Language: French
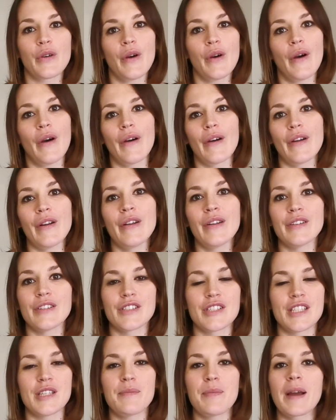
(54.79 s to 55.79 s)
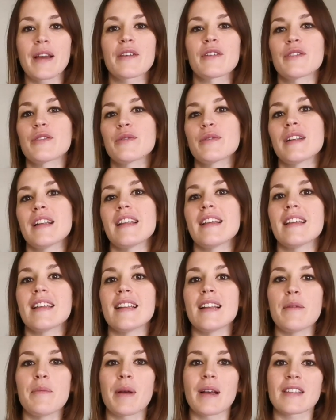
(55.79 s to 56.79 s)
je dis pas que toutes
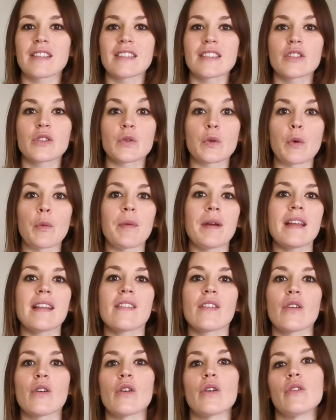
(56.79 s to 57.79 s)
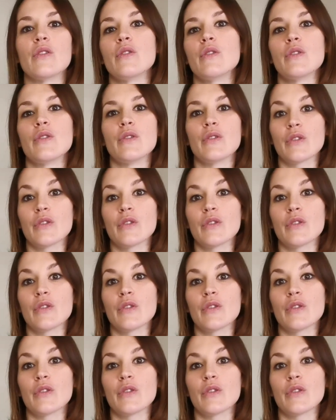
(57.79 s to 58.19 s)
les, personnes qui sont obèses ne,